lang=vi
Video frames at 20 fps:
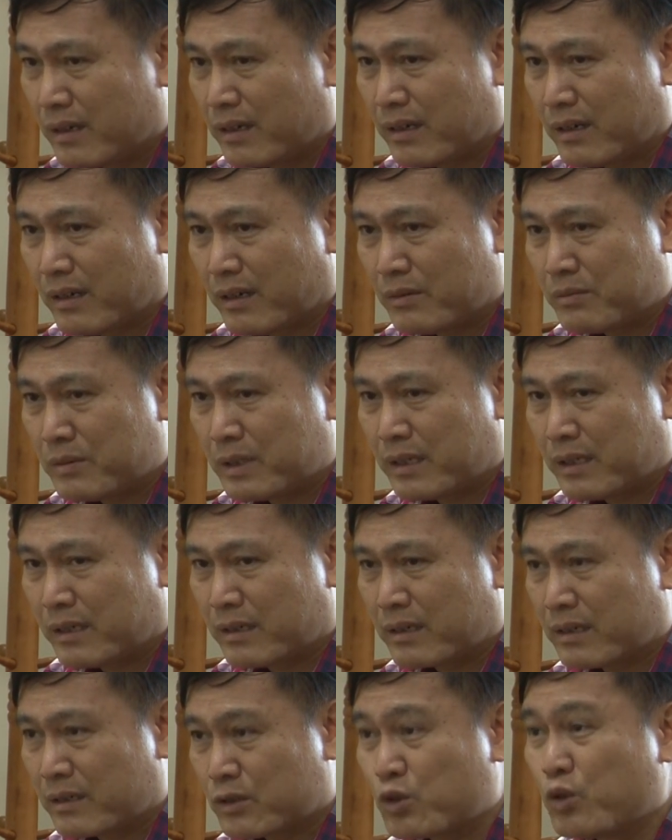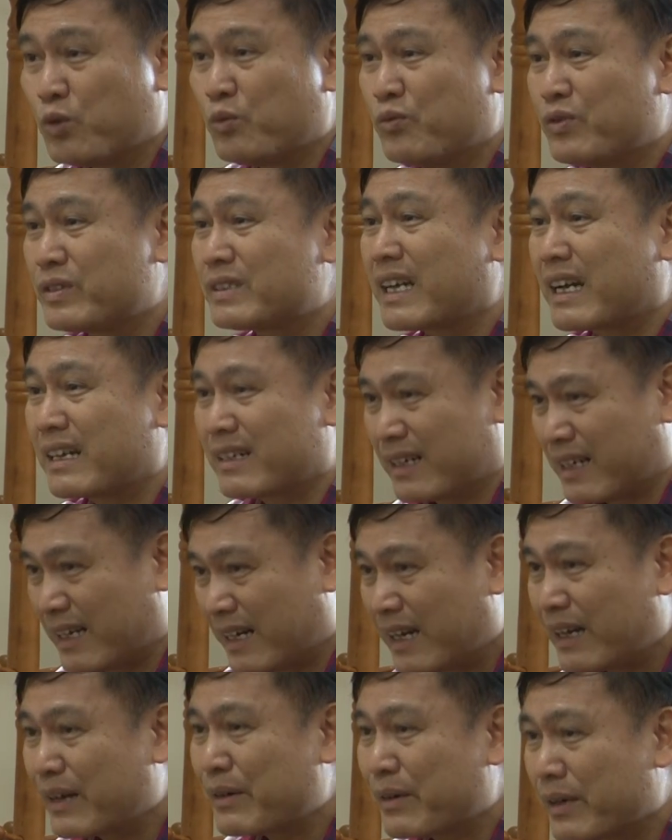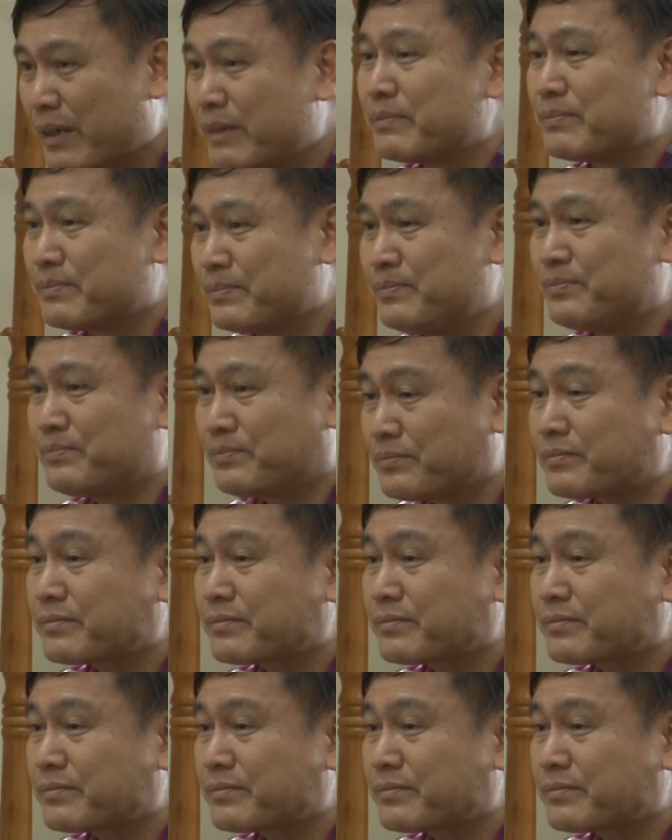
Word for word: à, ông ấy là là chùm Futsal ở Thái Lan dạ